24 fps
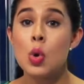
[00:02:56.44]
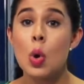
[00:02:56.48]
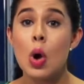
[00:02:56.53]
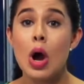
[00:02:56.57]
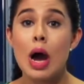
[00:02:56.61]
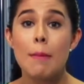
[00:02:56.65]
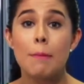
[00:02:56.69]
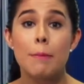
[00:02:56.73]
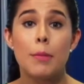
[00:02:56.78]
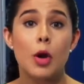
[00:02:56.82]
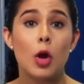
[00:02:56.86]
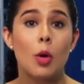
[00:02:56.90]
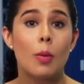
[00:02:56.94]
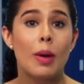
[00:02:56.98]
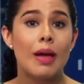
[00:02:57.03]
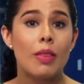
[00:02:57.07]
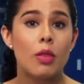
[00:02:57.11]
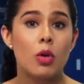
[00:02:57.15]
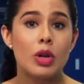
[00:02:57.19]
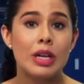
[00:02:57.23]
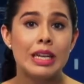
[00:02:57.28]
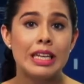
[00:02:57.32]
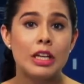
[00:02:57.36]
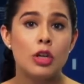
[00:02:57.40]
no ha
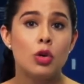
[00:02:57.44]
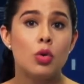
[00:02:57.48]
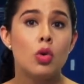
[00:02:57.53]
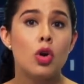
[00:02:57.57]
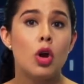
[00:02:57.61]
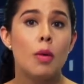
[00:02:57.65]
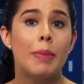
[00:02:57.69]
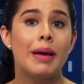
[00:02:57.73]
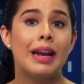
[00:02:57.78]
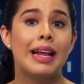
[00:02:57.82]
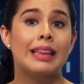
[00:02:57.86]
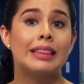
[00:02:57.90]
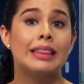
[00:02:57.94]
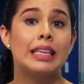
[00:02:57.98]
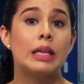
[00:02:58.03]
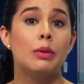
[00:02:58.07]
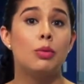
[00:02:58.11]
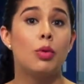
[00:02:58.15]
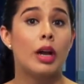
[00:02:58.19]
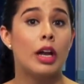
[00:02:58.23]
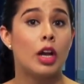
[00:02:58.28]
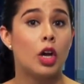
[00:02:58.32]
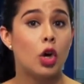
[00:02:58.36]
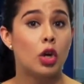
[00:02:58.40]
aprobado ningún
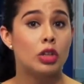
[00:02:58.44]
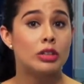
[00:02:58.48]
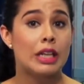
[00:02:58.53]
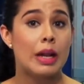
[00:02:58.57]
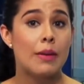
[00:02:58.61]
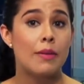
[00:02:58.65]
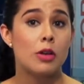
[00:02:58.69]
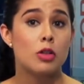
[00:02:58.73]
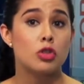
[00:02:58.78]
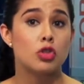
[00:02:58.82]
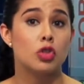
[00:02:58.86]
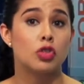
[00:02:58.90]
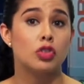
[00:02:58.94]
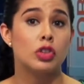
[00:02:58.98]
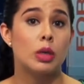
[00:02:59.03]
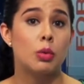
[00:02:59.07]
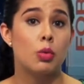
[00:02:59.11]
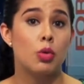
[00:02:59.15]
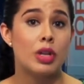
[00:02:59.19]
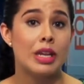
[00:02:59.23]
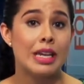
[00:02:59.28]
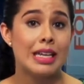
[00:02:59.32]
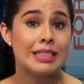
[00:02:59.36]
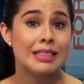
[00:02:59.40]
operativo en contra de los
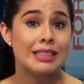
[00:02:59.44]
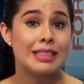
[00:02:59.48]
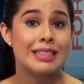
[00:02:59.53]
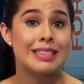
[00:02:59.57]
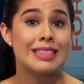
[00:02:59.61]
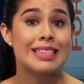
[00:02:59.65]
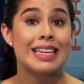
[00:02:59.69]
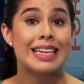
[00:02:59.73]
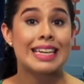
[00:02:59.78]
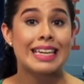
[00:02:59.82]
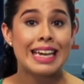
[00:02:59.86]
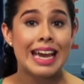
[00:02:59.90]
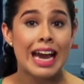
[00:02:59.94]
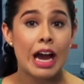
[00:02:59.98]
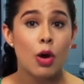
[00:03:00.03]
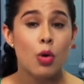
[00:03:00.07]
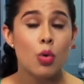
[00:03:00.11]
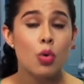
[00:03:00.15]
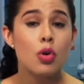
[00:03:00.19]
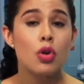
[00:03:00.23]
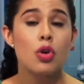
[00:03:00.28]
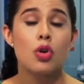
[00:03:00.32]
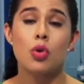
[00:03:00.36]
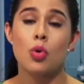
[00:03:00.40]
contribuyentes que
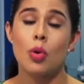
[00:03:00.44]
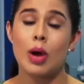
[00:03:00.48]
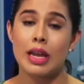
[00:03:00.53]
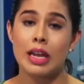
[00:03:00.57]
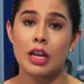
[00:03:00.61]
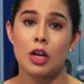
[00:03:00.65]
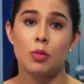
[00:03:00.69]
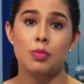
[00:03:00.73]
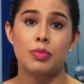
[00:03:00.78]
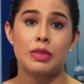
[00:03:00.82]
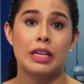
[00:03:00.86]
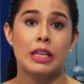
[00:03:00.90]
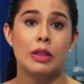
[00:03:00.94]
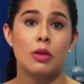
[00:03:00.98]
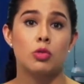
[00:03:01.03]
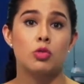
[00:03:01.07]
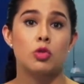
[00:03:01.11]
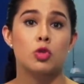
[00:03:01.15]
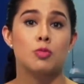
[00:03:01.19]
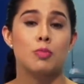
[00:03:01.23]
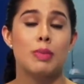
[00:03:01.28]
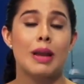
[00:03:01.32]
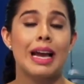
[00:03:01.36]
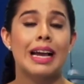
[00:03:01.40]
aún no hayan
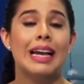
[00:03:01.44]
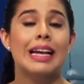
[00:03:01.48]
obtenido sus